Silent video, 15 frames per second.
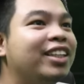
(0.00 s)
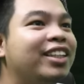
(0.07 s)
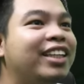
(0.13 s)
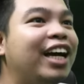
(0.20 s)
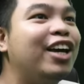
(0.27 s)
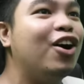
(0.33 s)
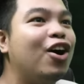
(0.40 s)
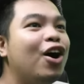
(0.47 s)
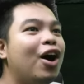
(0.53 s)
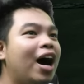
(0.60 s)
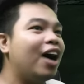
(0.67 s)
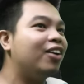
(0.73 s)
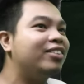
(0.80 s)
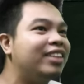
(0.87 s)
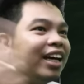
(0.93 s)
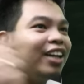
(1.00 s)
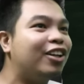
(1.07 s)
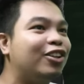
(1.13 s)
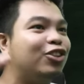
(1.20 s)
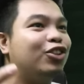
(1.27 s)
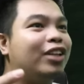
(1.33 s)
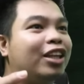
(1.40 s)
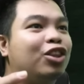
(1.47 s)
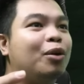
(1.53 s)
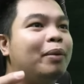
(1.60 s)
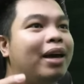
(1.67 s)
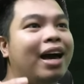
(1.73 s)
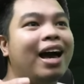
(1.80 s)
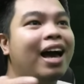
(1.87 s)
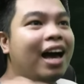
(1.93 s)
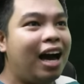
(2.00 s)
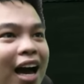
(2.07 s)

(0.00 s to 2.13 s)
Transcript: Shit kayo! How dare you do that to me, ha?